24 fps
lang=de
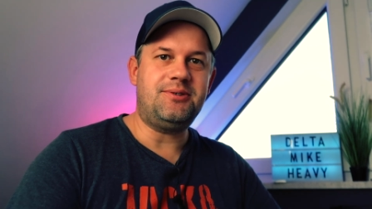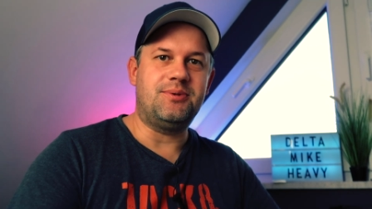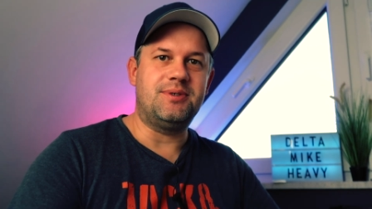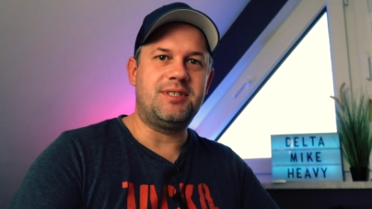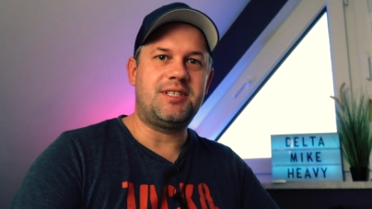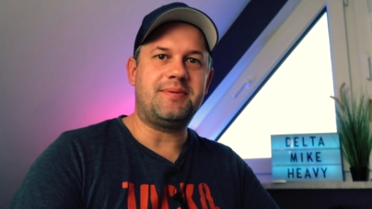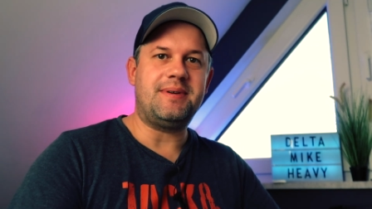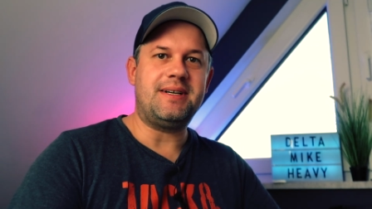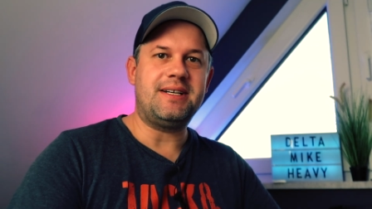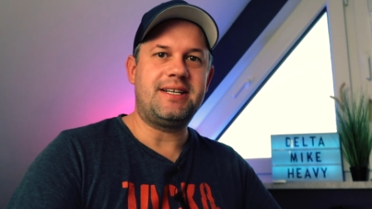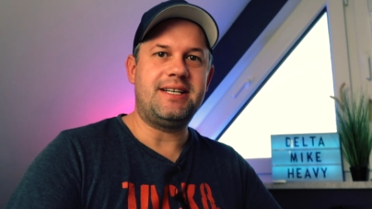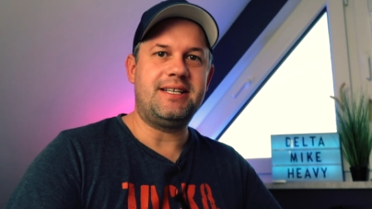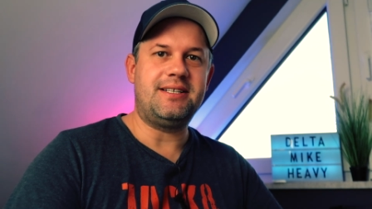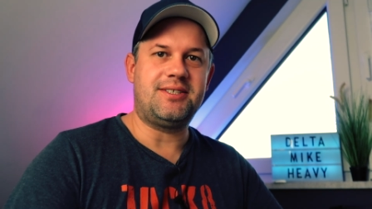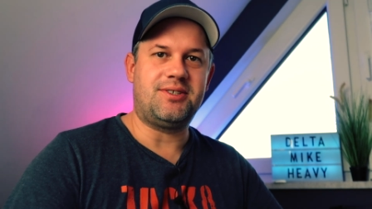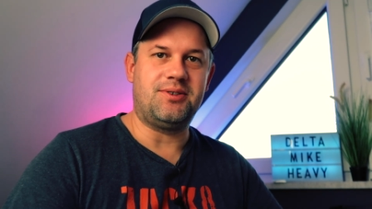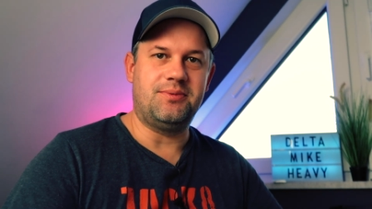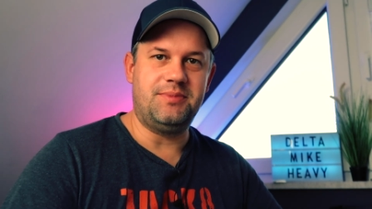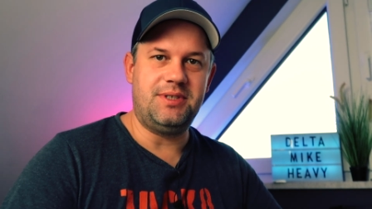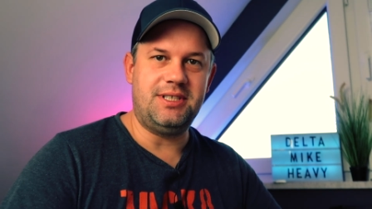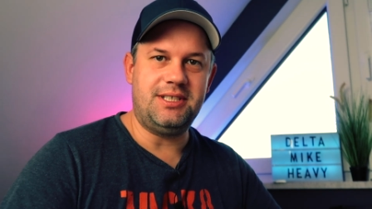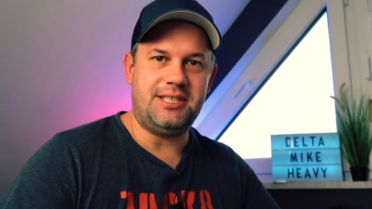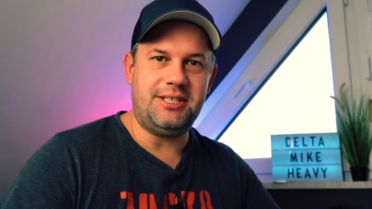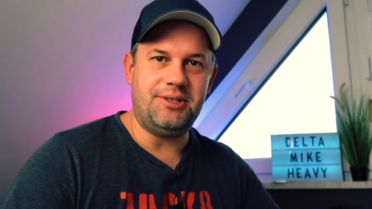Und zwar geht es
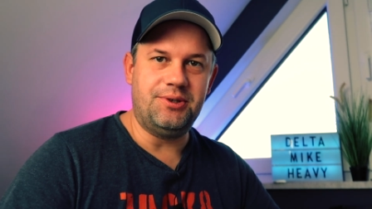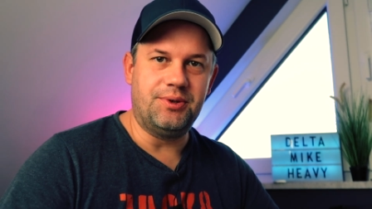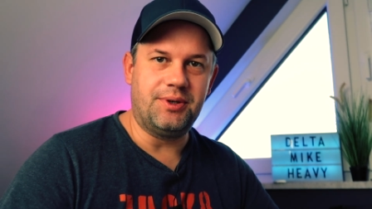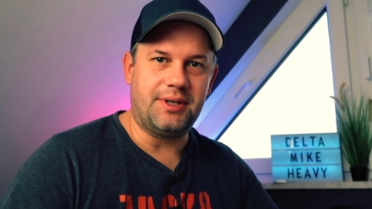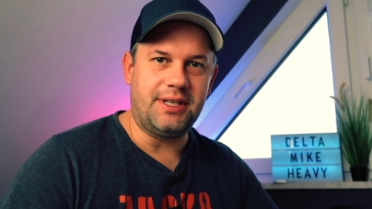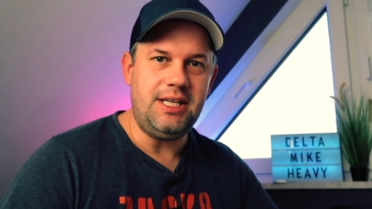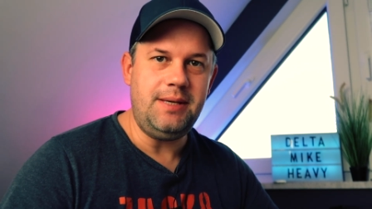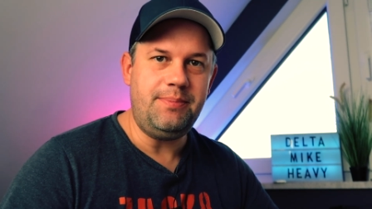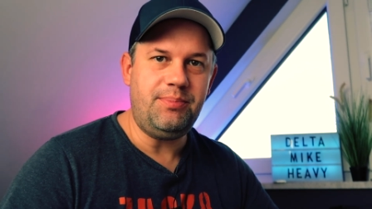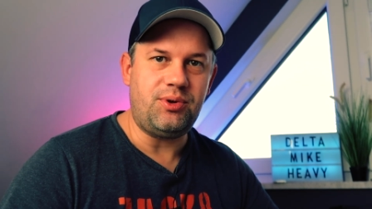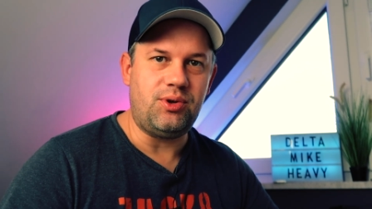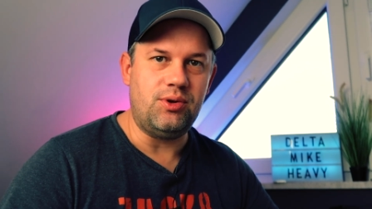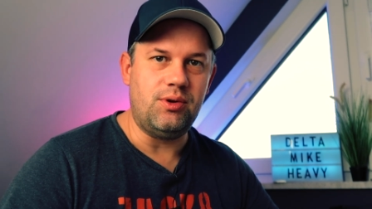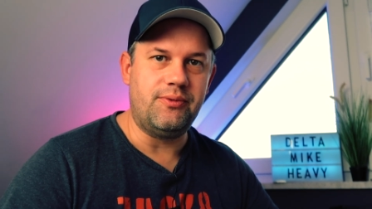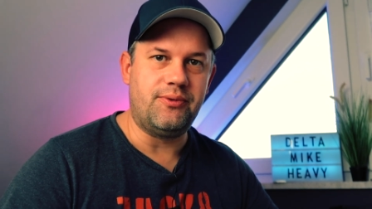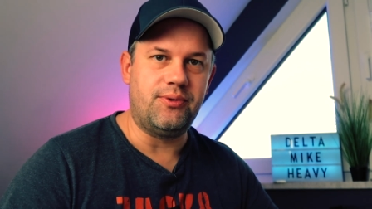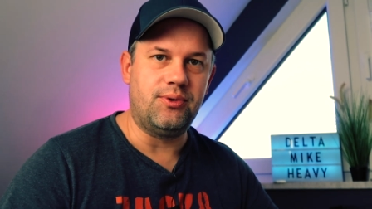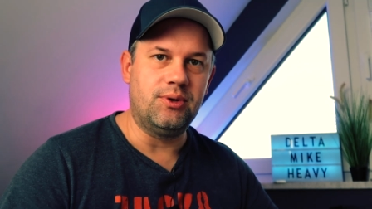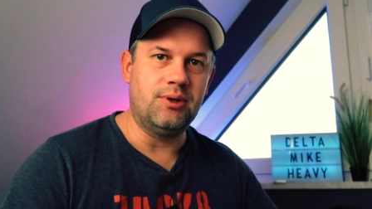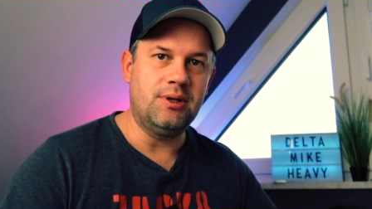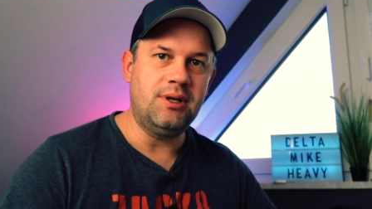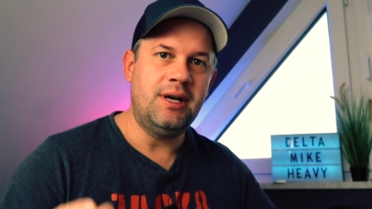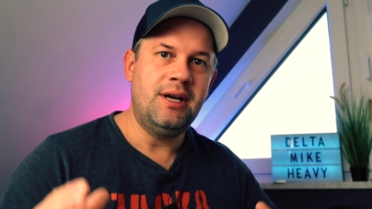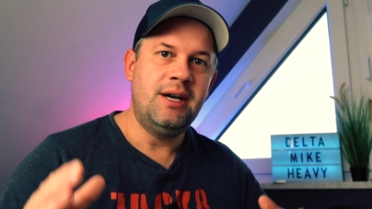um die
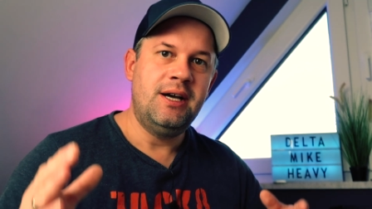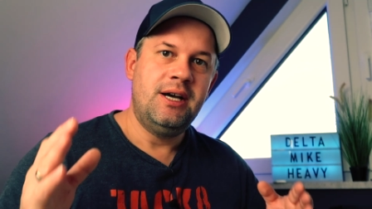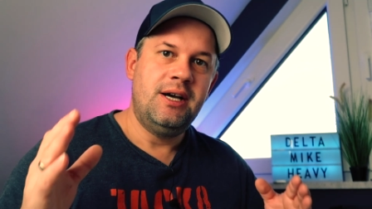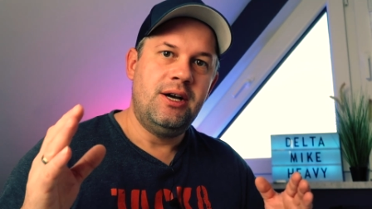Theorieprüfung